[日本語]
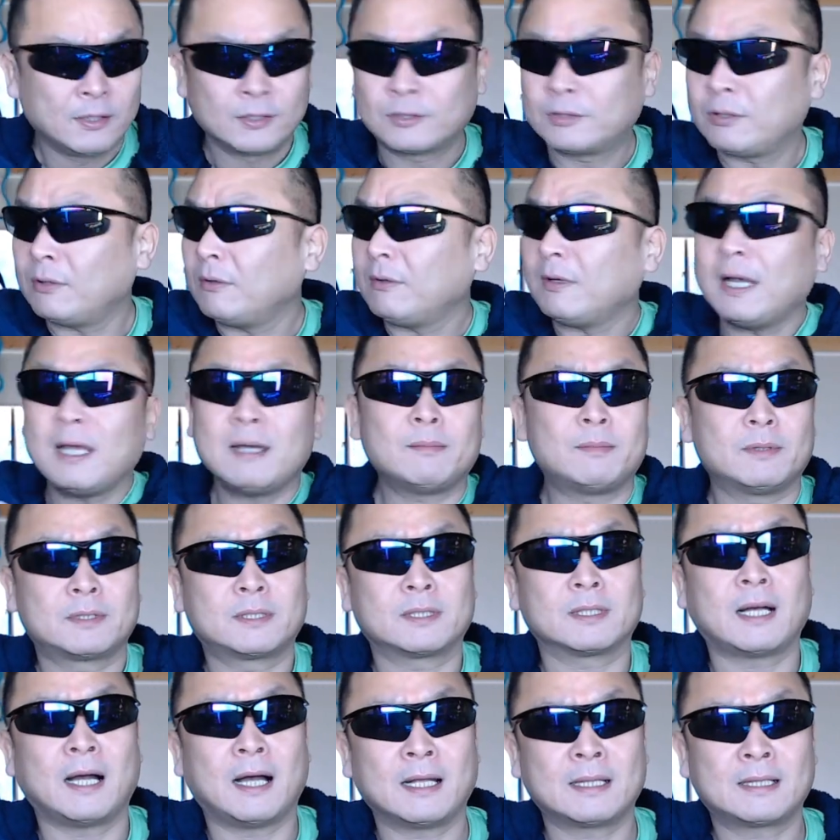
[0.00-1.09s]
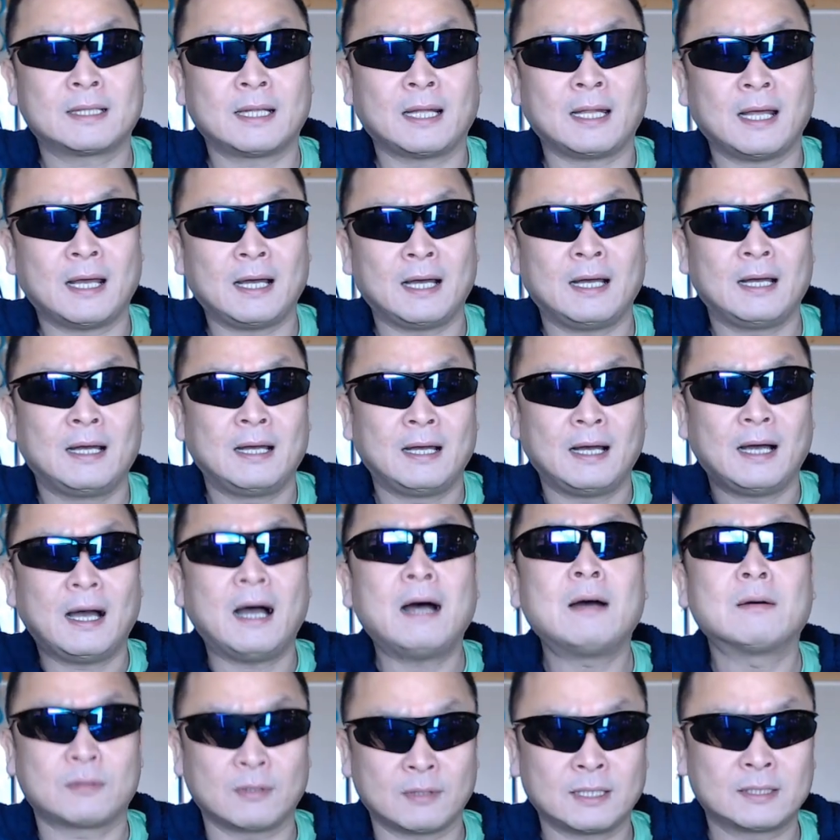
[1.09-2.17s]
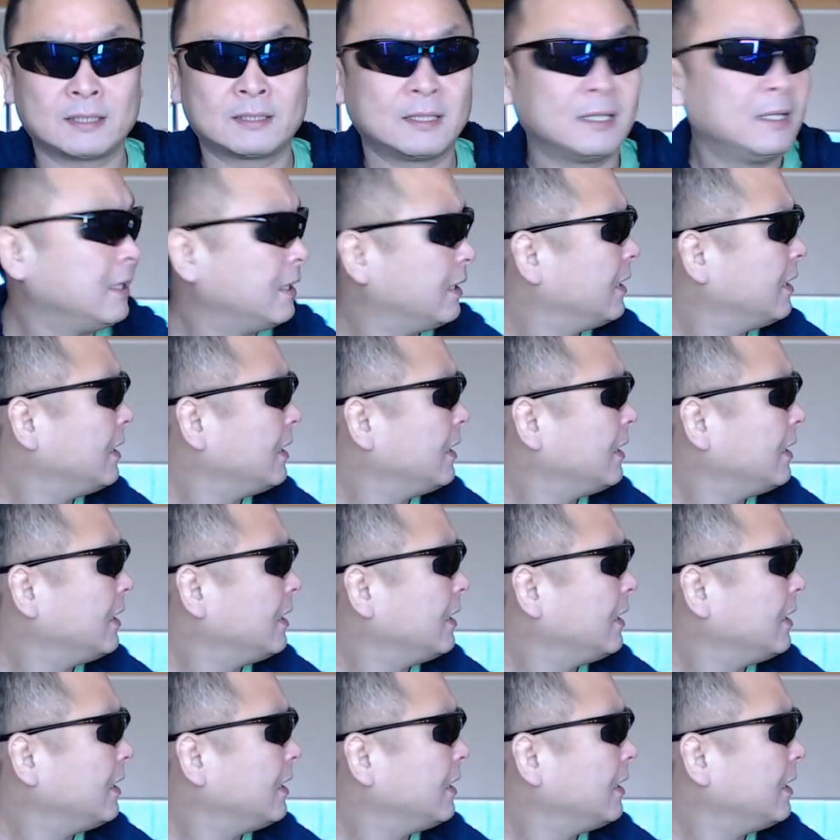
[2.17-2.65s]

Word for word: 障害物があったらアウトです